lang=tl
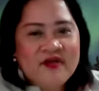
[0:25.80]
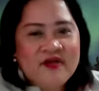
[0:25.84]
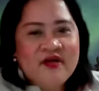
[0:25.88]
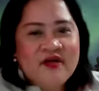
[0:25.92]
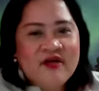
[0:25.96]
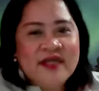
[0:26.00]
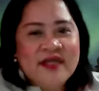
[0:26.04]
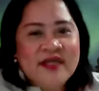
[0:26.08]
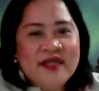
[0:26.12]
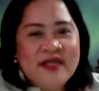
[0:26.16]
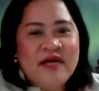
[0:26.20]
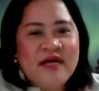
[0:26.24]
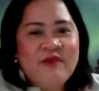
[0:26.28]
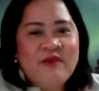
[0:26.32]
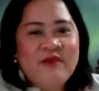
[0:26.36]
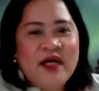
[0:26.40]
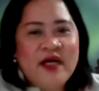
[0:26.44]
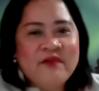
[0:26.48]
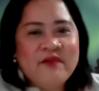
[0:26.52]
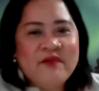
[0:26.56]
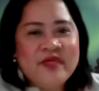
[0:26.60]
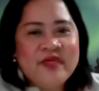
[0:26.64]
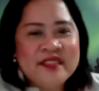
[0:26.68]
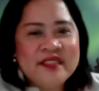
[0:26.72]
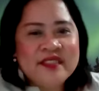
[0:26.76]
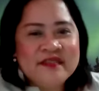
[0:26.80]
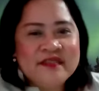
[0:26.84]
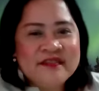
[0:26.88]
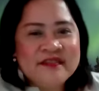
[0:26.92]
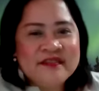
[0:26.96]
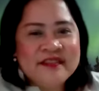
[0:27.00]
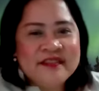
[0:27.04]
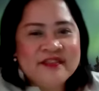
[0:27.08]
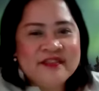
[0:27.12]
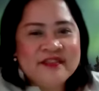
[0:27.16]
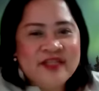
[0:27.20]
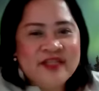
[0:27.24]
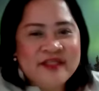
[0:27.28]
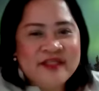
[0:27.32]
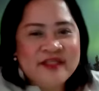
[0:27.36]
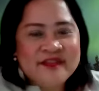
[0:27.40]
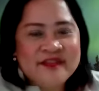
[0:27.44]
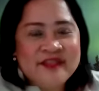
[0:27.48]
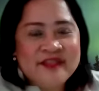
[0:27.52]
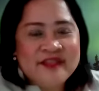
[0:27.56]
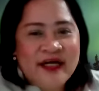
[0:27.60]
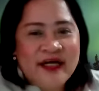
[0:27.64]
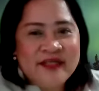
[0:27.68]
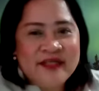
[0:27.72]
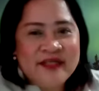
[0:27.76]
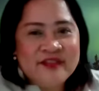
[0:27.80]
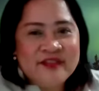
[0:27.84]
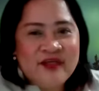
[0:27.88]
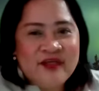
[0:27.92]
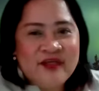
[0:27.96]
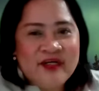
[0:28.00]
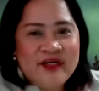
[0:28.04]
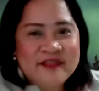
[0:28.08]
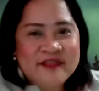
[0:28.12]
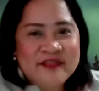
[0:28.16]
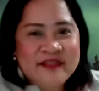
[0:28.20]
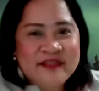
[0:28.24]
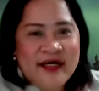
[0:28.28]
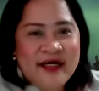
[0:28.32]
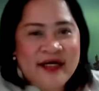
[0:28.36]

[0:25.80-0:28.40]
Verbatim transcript: Ako kasama ka ba, Richard, sa ano, sa